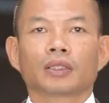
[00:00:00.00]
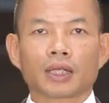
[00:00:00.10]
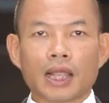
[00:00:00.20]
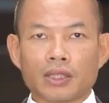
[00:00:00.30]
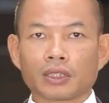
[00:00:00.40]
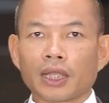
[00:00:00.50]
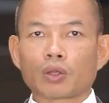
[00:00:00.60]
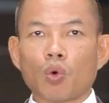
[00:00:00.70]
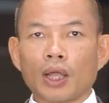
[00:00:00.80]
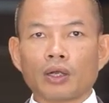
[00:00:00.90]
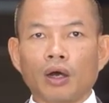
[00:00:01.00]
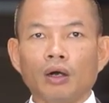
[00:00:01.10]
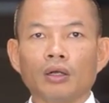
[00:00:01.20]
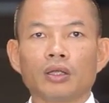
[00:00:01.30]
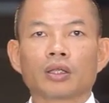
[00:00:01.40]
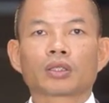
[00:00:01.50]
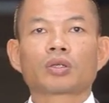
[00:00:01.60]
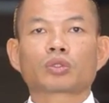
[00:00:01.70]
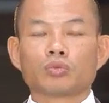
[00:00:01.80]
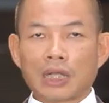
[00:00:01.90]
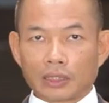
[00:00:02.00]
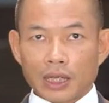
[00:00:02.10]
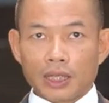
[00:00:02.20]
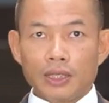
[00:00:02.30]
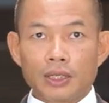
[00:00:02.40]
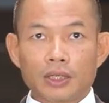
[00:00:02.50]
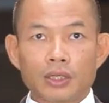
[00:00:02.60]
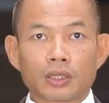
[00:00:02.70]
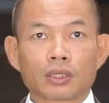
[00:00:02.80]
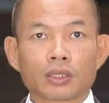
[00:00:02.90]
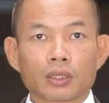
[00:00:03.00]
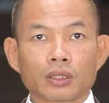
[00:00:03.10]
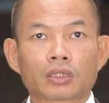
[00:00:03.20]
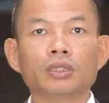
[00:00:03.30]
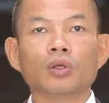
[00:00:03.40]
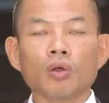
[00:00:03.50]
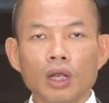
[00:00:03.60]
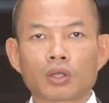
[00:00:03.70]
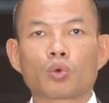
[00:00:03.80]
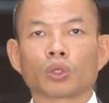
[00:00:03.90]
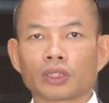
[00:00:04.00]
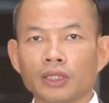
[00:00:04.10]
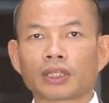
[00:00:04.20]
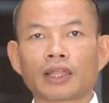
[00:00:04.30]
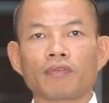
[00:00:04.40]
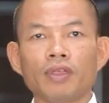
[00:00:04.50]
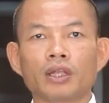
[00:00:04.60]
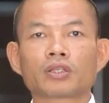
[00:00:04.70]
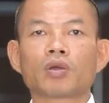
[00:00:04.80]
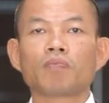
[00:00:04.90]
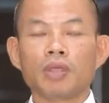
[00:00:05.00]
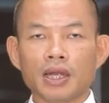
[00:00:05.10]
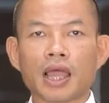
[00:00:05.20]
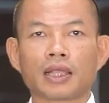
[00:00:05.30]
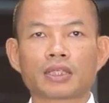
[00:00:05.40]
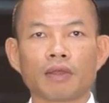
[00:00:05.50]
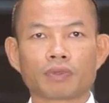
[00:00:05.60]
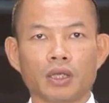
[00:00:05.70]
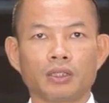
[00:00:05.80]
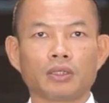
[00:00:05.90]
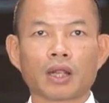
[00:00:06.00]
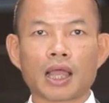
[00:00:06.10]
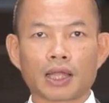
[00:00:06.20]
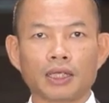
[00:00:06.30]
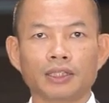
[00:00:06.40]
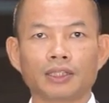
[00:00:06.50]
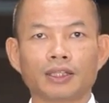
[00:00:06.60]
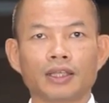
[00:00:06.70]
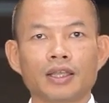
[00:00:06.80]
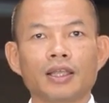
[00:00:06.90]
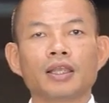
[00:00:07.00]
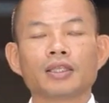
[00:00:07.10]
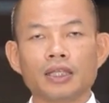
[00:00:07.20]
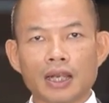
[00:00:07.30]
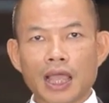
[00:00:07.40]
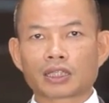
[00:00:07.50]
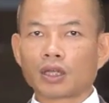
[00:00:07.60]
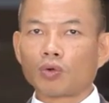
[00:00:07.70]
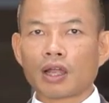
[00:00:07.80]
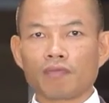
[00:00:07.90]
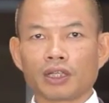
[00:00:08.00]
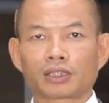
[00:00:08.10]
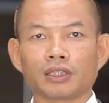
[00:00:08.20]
Tất cả những thành quả đó cho chúng ta thấy sự nỗ lực của từng thành viên trong BNI Chapter Dragon – nhìn lại 6 năm lịch